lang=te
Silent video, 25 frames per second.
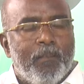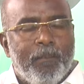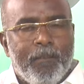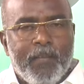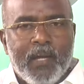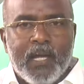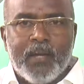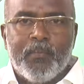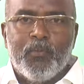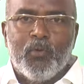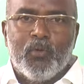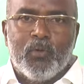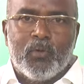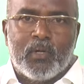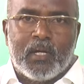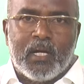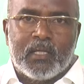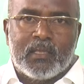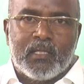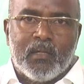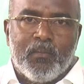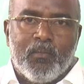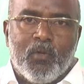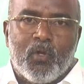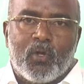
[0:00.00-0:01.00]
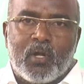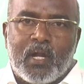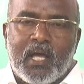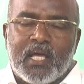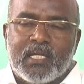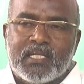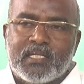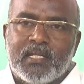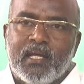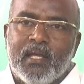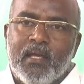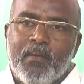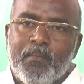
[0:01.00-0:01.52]
మేము గతంలో
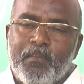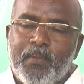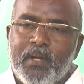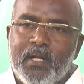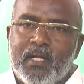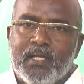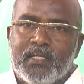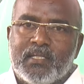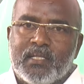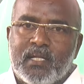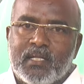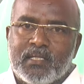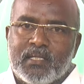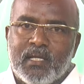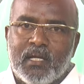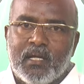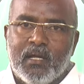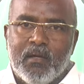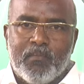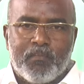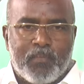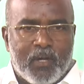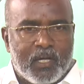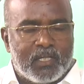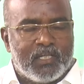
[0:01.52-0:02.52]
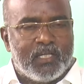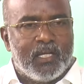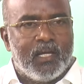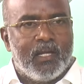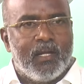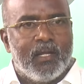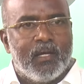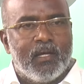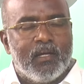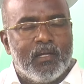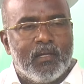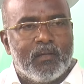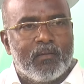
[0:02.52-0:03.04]
రాష్ట్ర ఎంపీటీసీల సంఘం పక్షాన
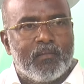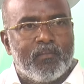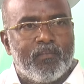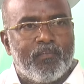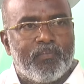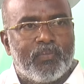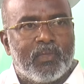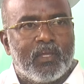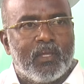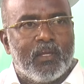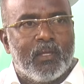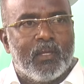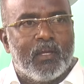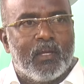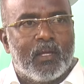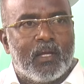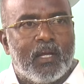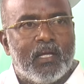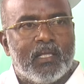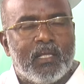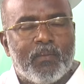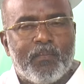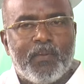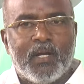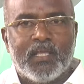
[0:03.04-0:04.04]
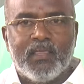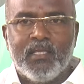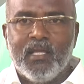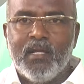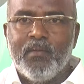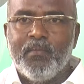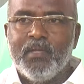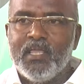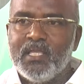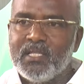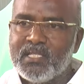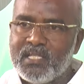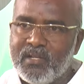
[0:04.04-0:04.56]
గత
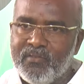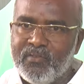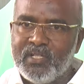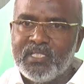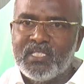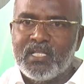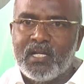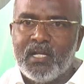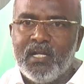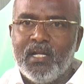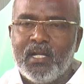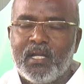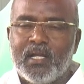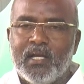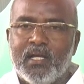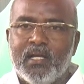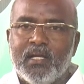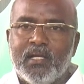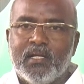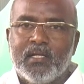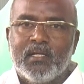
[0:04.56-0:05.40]
పద్దెనిమిది సంవత్సరాలుగా